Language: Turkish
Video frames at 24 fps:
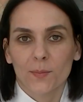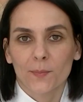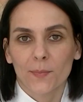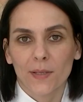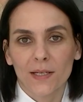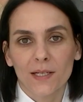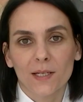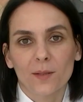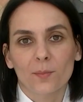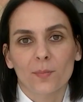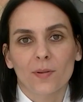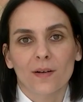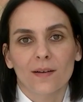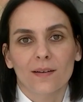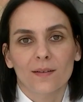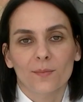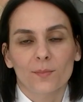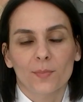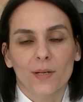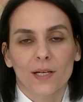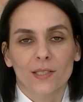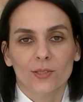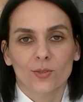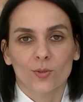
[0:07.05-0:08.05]
Merhaba,
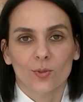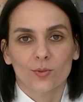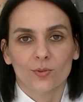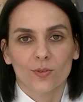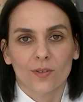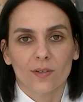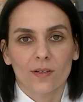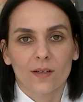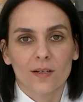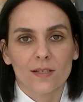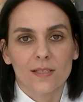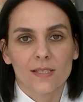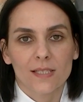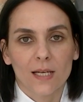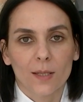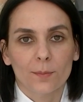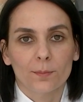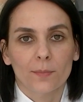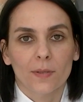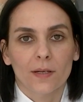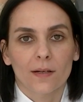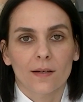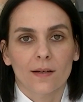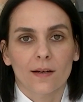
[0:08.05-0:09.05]
ben Doktor
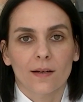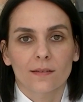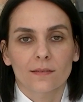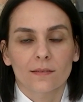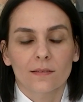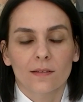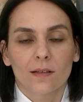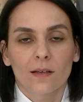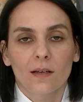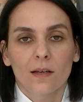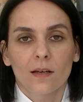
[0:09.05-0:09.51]
Ahsen Bakan.